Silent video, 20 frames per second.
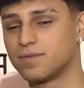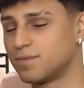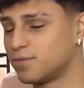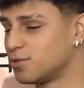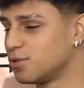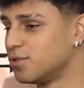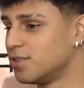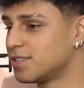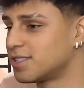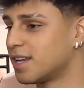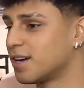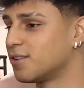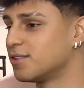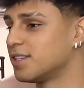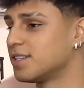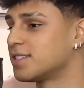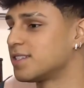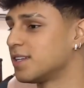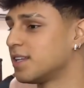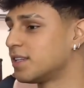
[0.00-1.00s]
por tudo isso estar tá
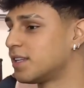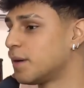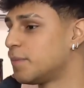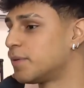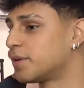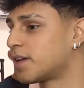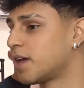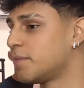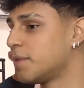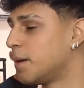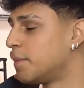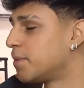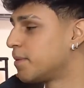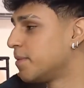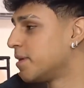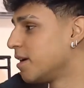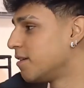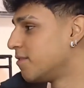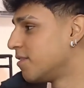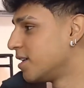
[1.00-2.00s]
acontecendo, até porque é minha
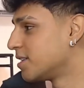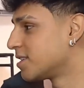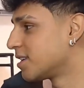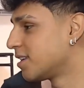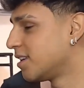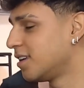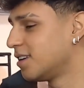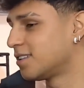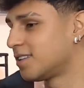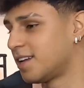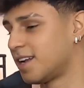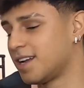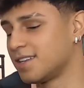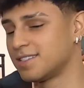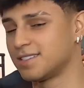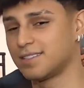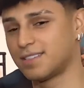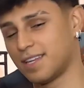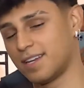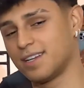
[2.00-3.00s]
primeira vez aqui em
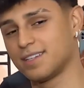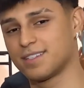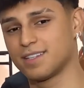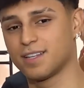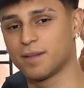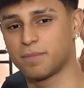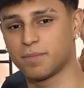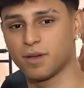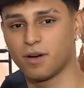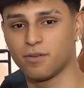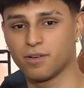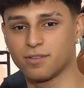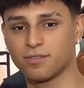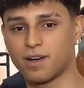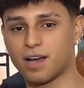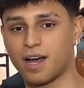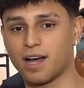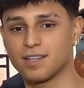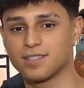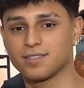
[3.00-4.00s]
Teresina, Piauí,
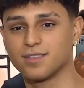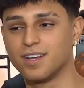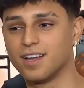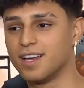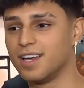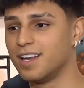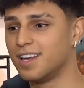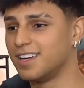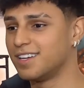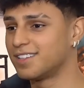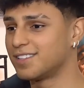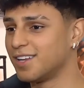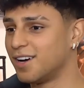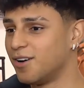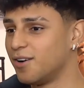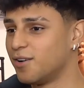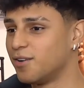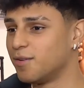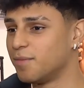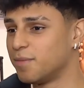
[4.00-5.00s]
no caso.
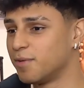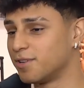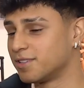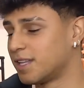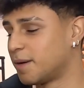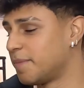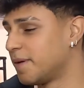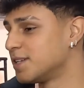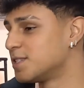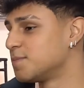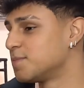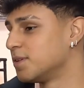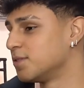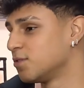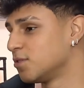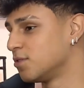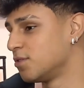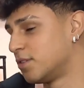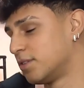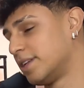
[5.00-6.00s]
Então, pô, tá
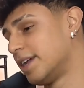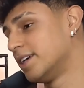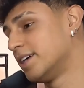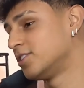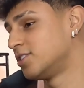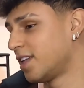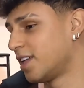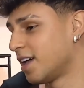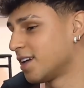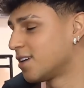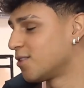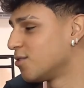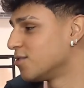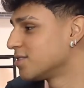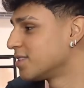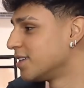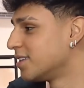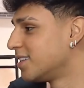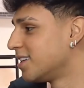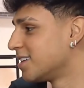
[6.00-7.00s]
participando do Nordeste Tech,
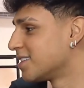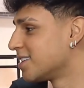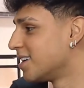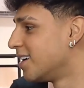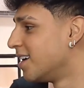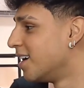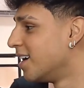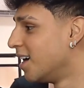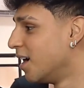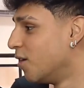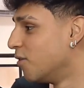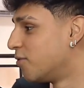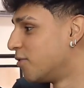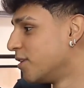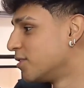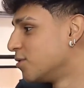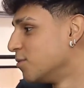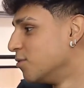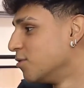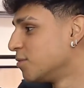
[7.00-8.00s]
com certeza é um
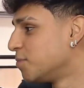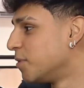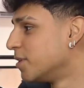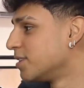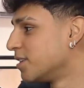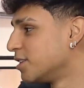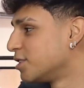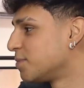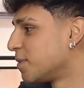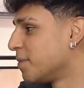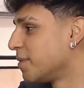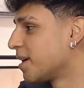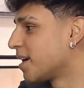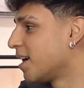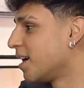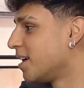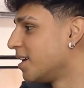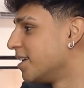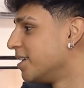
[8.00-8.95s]
feito muito importante para minha